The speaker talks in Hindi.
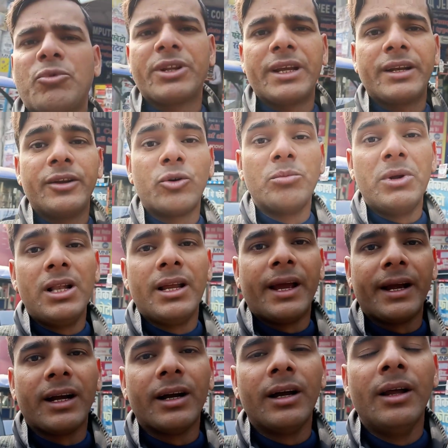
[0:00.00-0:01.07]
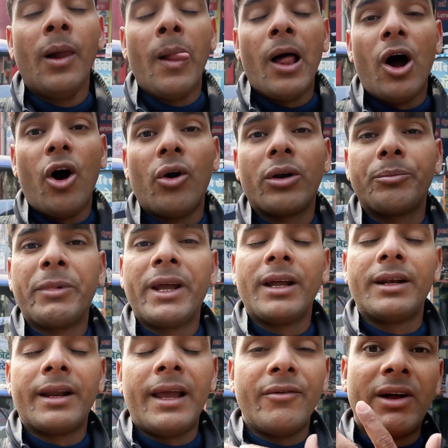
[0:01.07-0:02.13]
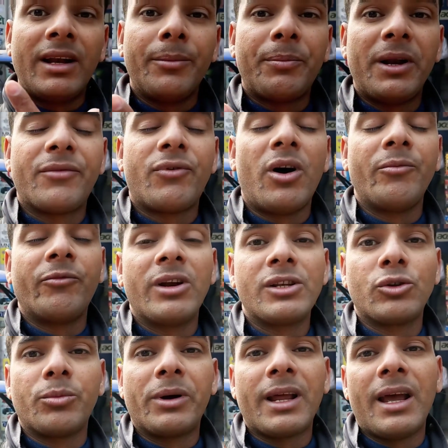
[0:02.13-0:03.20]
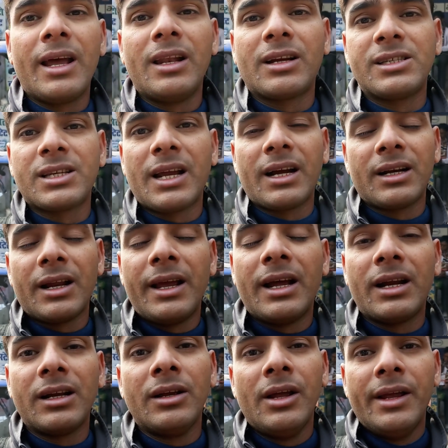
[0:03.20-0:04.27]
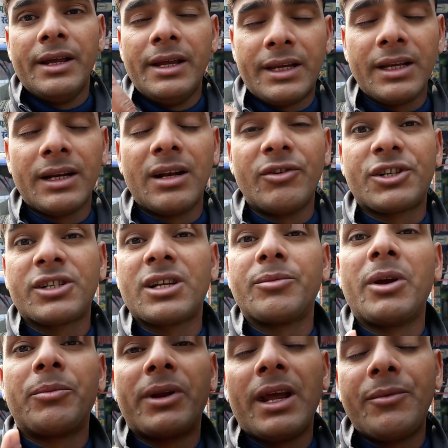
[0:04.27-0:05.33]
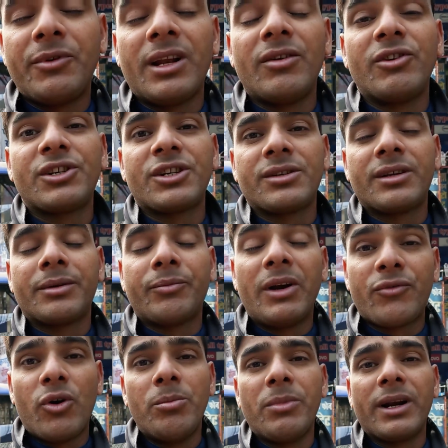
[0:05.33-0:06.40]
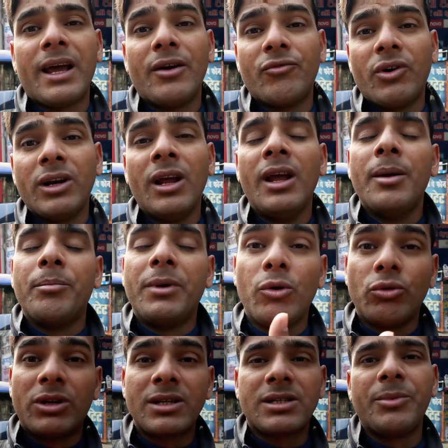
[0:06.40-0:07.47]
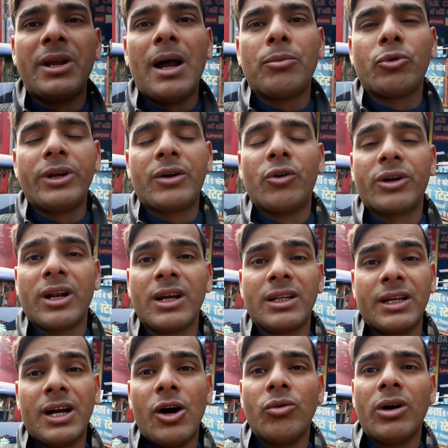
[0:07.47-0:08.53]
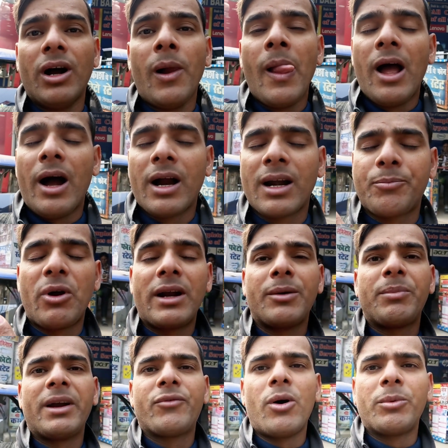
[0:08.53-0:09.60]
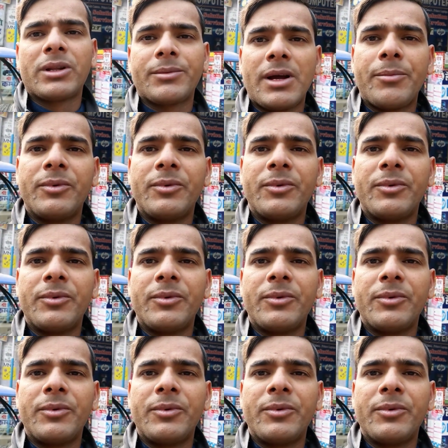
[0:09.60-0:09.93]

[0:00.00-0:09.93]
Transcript: आपको देखने को मिल जाएगा और मैं नए वाले प्लेटफॉर्म वन जो बना है लखीसराय का नया एक ही रेलवे स्टेशन स्टेशन में अब नया भी रेलवे प्लेटफॉर्म बना है वन मैं उधर से भी आपको एक होटल का दिखाऊंगा अगर पुराने प्लेटफॉर्म उधर से